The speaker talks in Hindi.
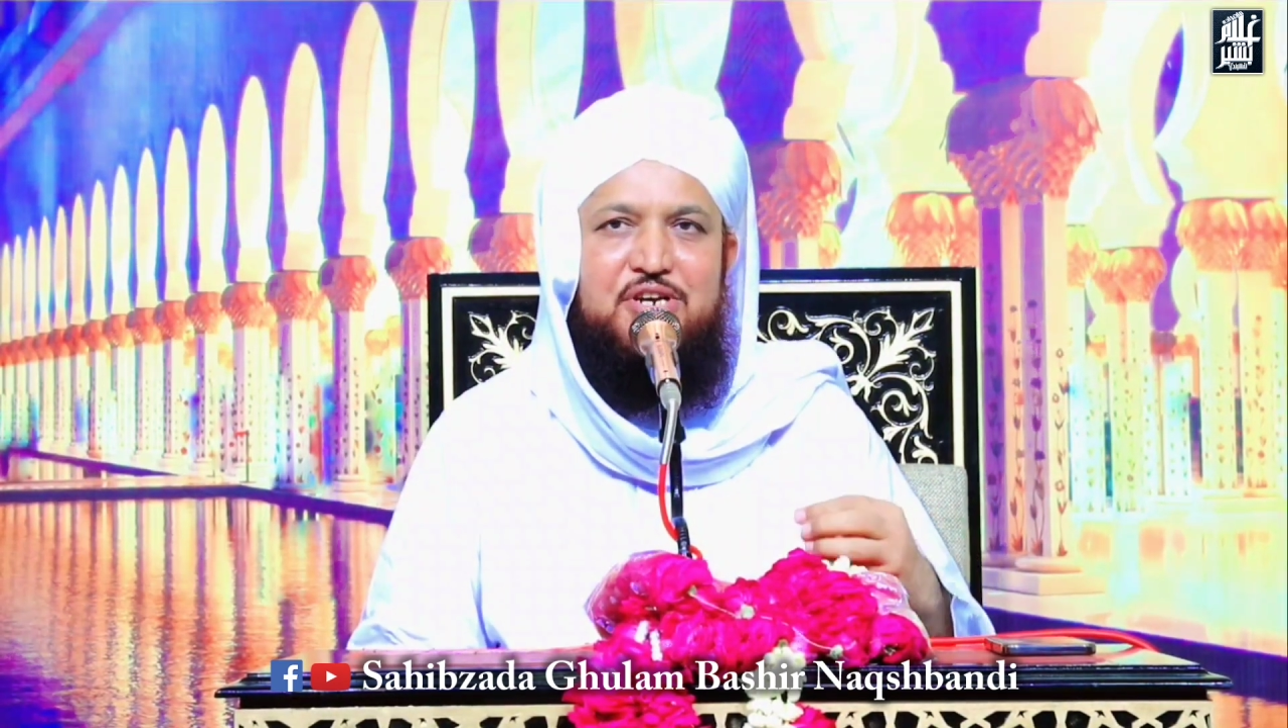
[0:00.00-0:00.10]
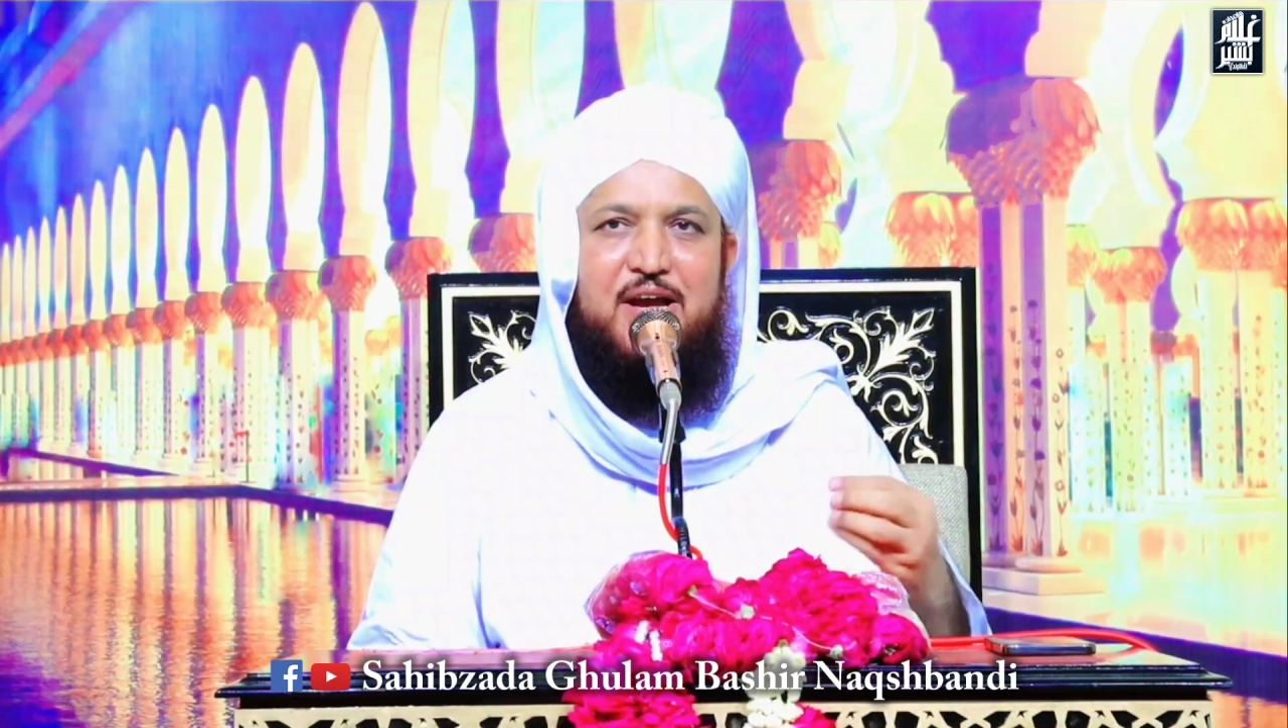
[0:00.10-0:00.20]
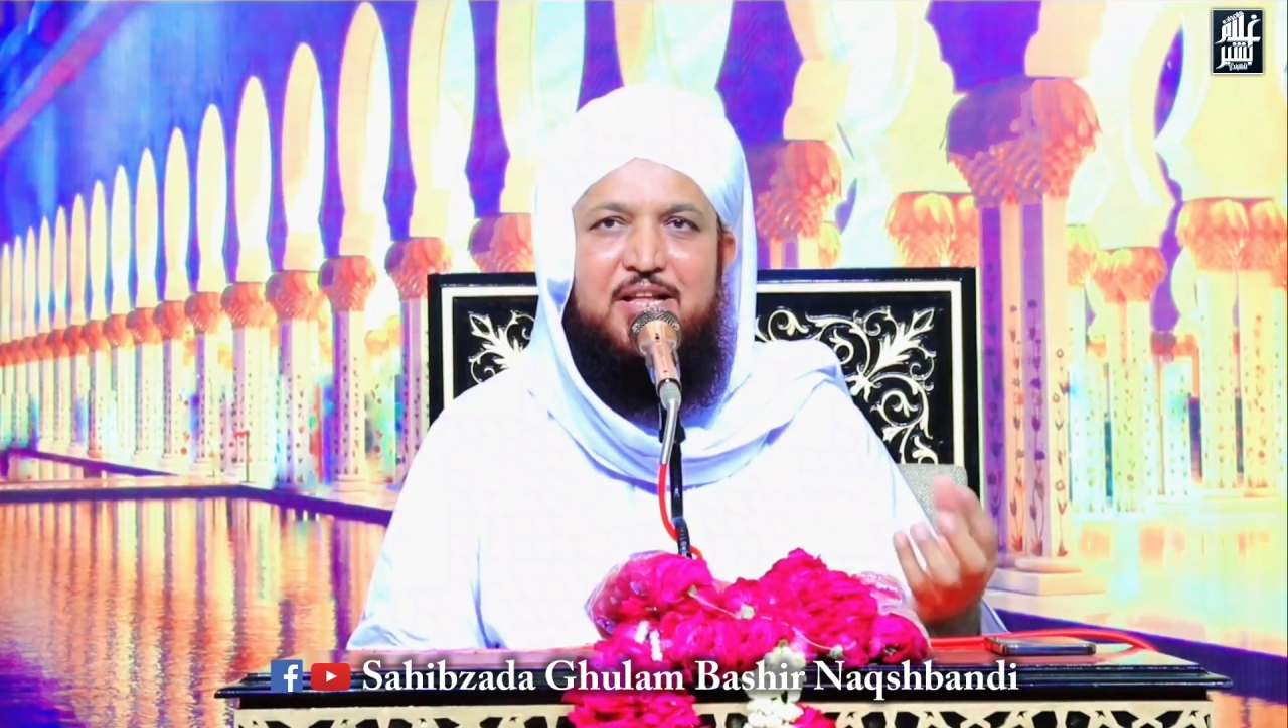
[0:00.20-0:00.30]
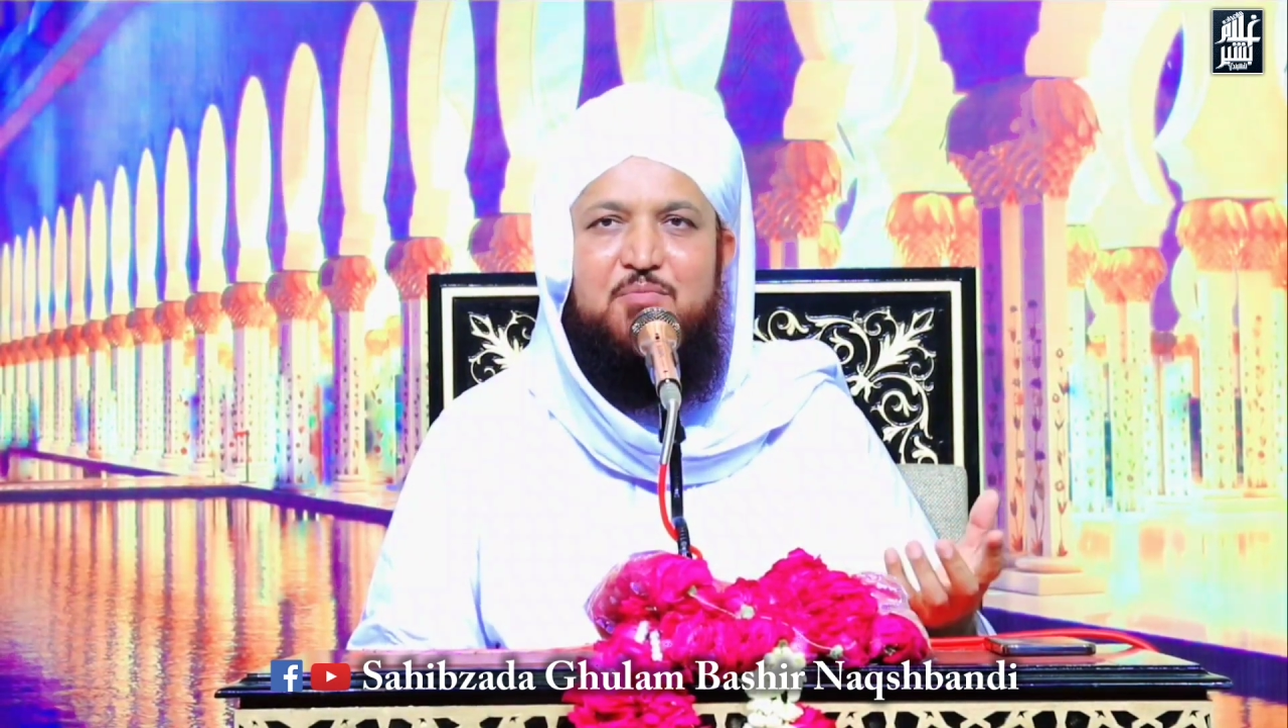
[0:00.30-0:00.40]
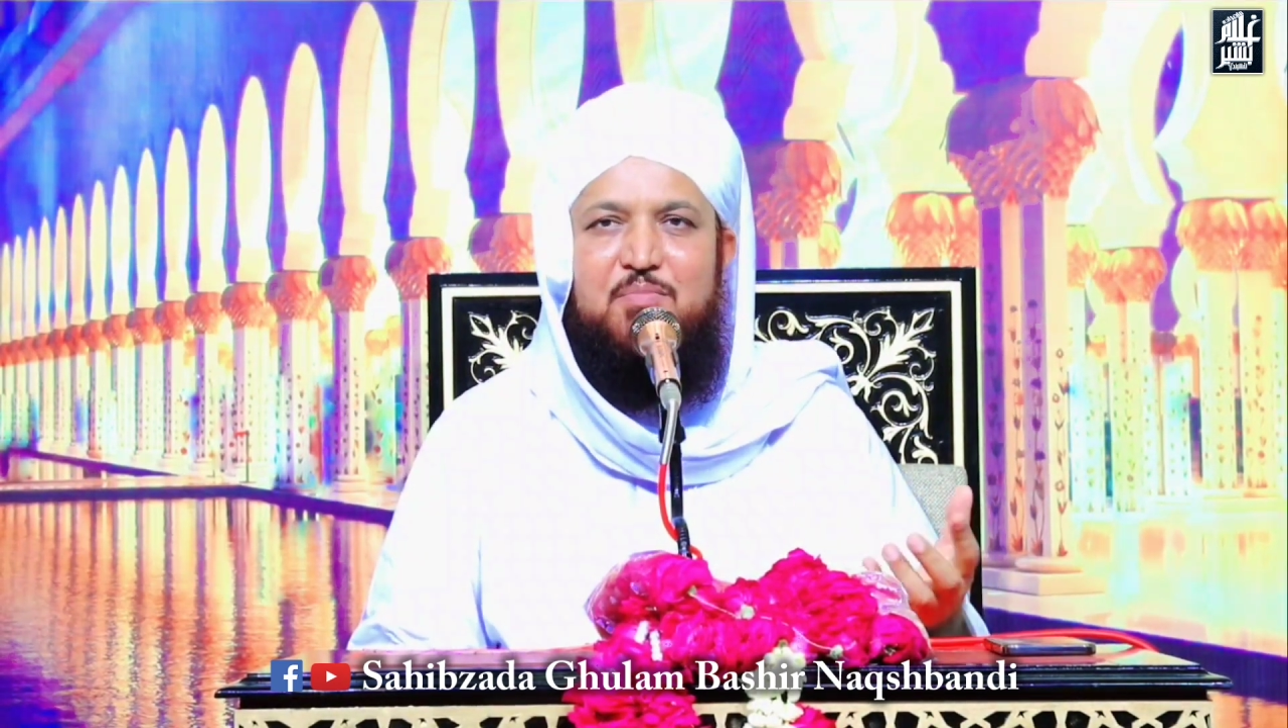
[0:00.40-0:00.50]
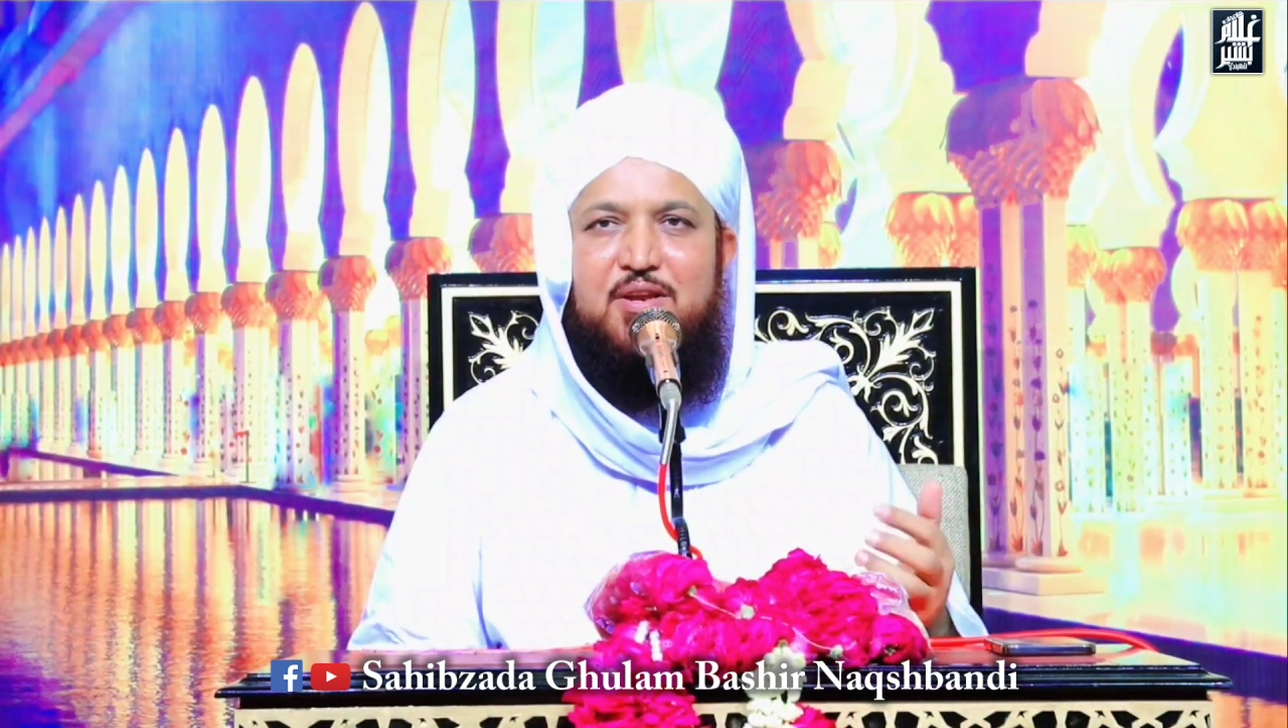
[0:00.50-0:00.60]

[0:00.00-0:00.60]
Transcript: शहद